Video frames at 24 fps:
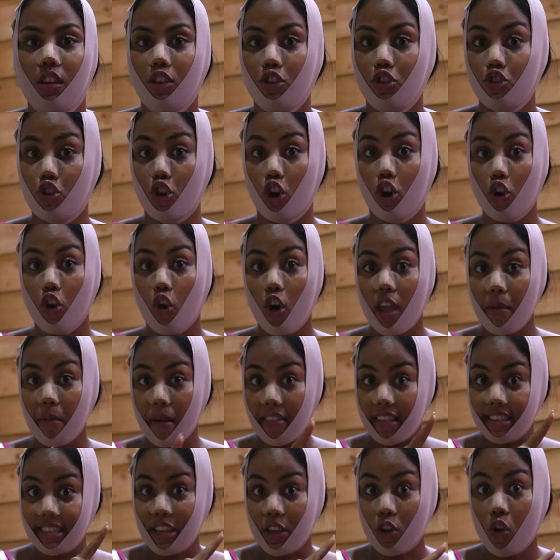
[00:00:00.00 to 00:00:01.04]
yo no iba a
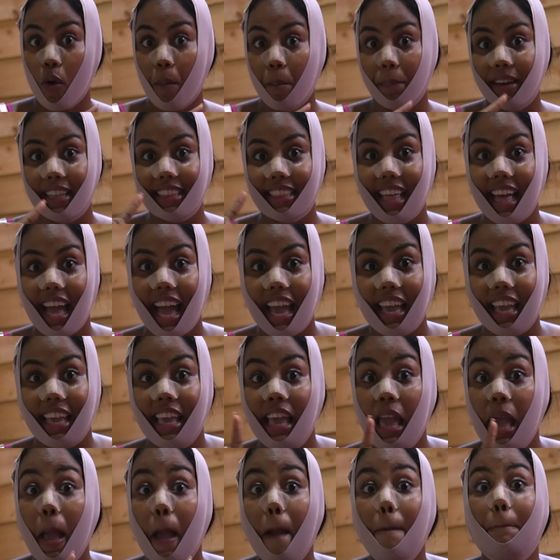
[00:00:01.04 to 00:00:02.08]
decir completar
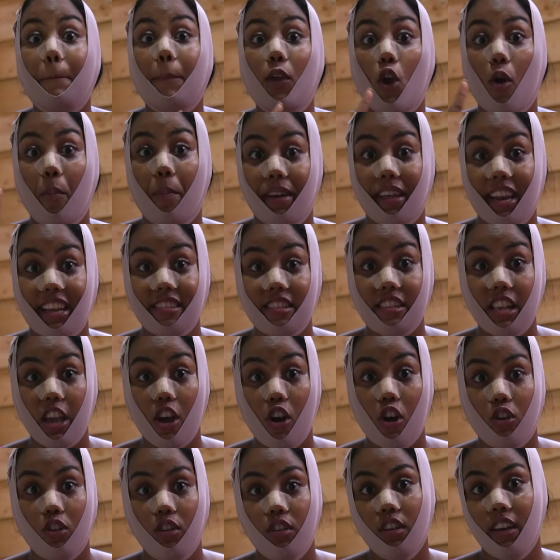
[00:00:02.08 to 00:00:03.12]
mi
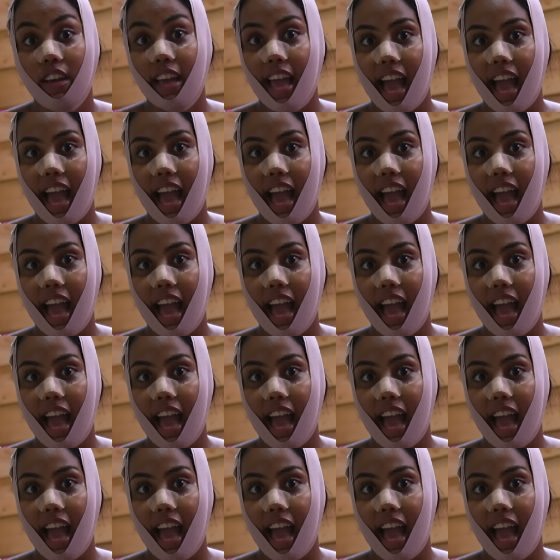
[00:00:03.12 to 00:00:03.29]
operación.